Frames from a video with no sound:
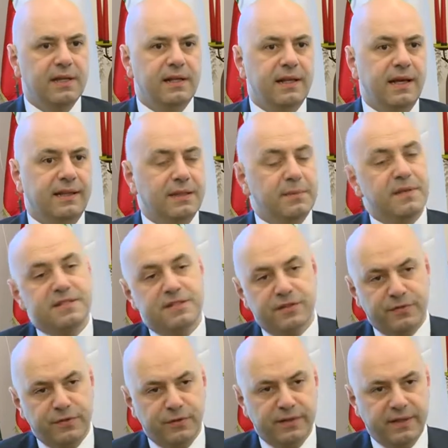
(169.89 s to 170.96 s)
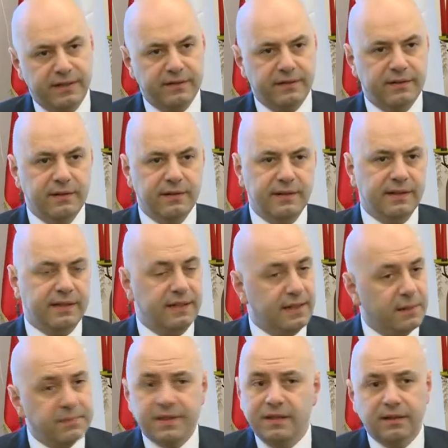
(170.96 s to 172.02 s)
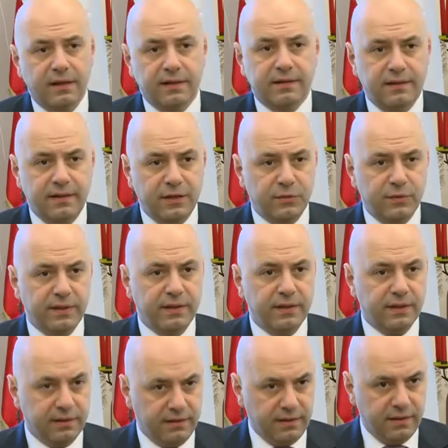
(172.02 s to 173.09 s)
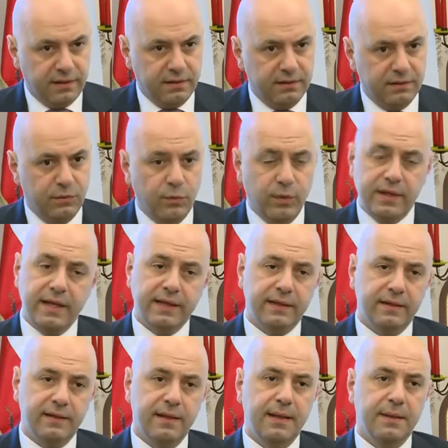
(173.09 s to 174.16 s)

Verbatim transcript: لحتى ما يصير فيهم هدر لكن لم تنقطع على الأدوية إطلاقا ولكن